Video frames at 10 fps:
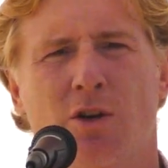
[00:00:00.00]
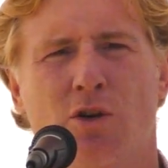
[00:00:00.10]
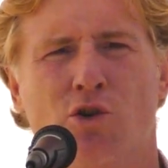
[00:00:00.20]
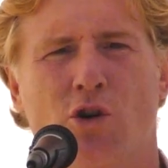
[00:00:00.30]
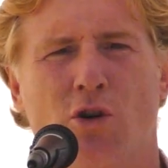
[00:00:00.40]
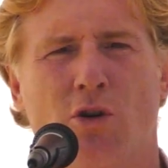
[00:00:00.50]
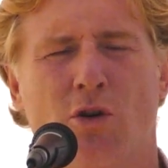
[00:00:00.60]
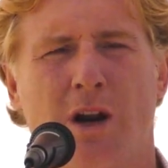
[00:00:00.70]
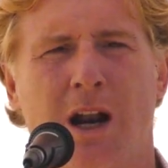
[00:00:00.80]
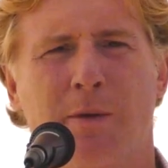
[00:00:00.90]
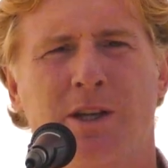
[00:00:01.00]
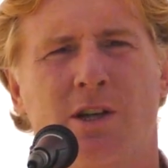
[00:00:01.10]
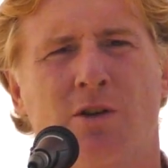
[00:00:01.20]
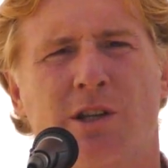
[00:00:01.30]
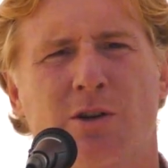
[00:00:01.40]
no solo la
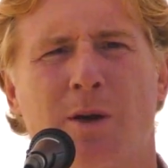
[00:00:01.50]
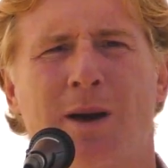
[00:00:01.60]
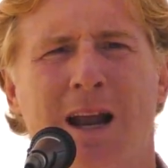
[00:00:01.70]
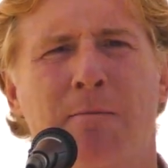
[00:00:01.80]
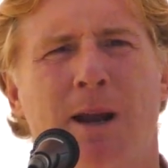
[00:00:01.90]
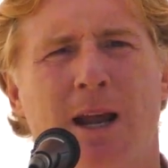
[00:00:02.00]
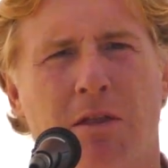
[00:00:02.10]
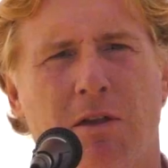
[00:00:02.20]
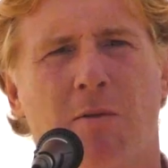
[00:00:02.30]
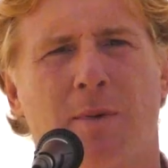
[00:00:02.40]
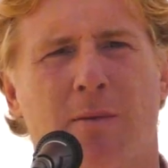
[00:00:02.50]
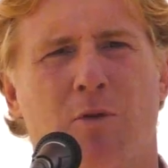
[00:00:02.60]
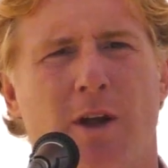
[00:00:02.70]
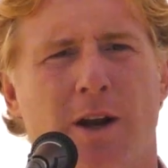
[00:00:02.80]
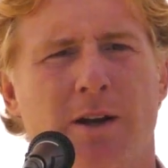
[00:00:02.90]
visión, sino también la implicación para
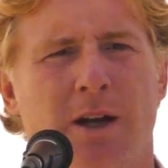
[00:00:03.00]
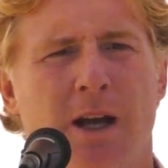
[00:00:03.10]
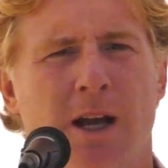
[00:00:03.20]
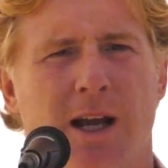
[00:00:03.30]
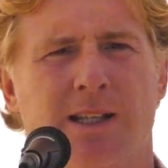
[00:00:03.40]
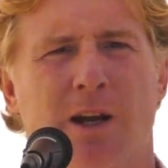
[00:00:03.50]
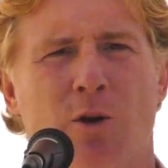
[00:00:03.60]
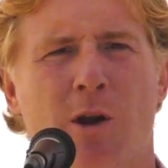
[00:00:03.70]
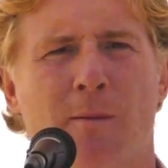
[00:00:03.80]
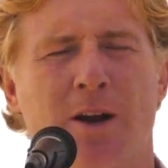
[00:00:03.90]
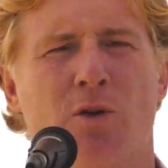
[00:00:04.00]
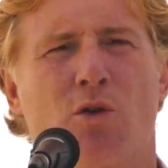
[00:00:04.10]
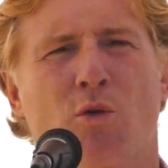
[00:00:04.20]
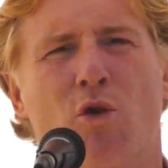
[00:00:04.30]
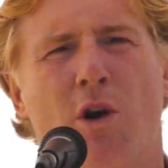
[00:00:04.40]
poder echarlo a la mano
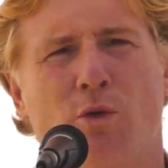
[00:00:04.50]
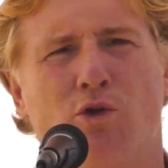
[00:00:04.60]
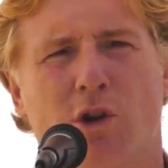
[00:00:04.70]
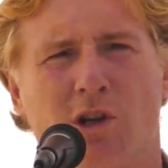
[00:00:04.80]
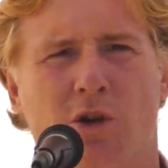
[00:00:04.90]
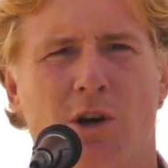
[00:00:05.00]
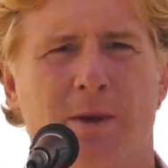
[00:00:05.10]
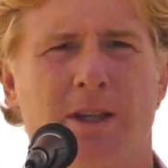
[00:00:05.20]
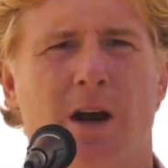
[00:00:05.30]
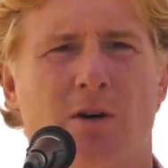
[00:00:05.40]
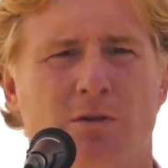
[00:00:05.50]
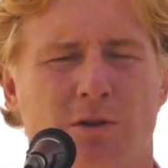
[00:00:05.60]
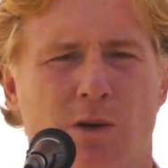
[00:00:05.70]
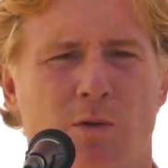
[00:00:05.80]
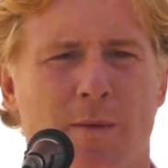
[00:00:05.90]
con unos recursos que son limitados,
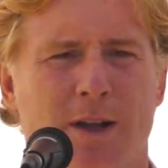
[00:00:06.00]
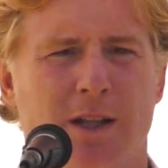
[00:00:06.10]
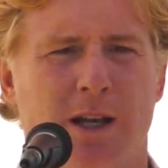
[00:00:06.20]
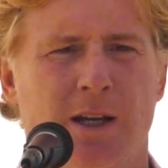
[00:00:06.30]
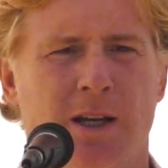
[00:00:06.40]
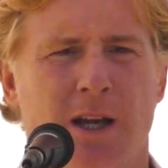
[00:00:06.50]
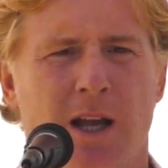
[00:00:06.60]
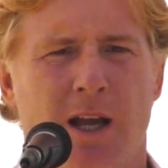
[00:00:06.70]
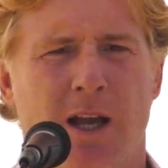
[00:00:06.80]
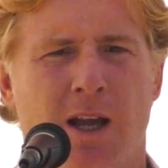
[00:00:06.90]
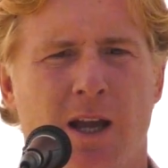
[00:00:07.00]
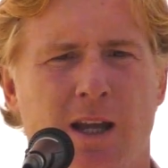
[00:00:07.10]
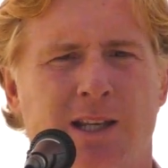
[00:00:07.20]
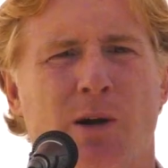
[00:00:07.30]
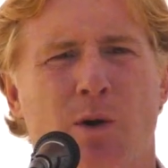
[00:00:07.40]
seguramente, eh,
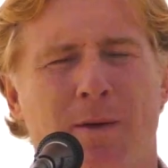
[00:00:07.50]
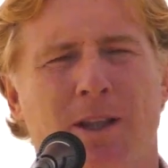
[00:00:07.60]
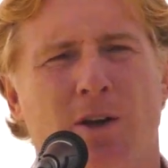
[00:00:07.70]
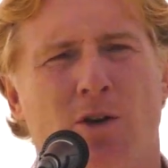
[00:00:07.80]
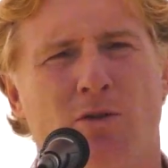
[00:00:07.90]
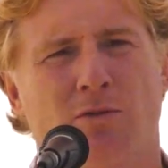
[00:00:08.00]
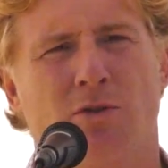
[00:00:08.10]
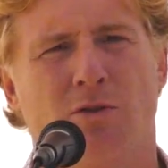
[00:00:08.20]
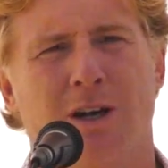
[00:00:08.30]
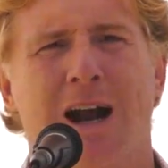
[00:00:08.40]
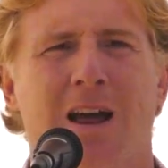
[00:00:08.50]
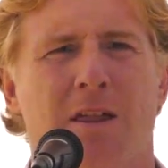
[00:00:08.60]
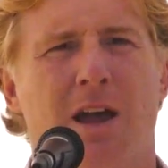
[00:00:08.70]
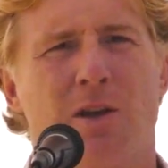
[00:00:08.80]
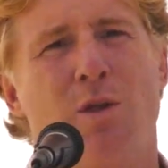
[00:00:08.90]
y seguramente con, ganas
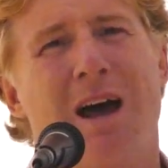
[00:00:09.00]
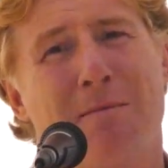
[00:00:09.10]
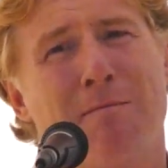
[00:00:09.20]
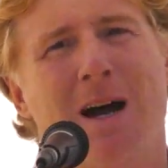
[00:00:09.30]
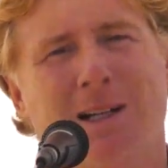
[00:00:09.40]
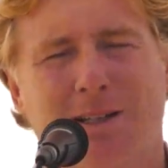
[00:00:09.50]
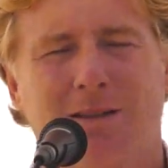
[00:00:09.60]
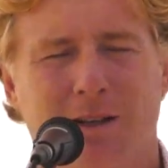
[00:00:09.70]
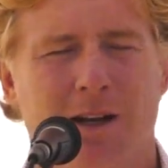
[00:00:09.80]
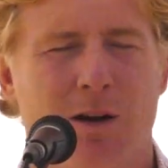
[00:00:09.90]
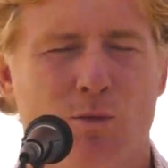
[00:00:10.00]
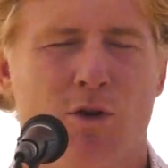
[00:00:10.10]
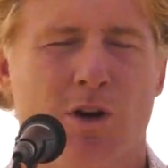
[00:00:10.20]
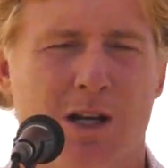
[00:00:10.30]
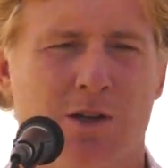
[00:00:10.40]
de ayudar más en
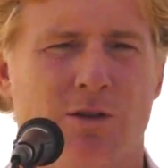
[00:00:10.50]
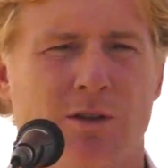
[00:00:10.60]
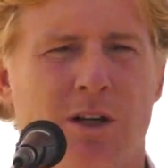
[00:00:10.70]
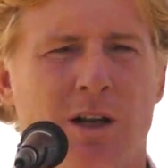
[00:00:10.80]
algunos casos,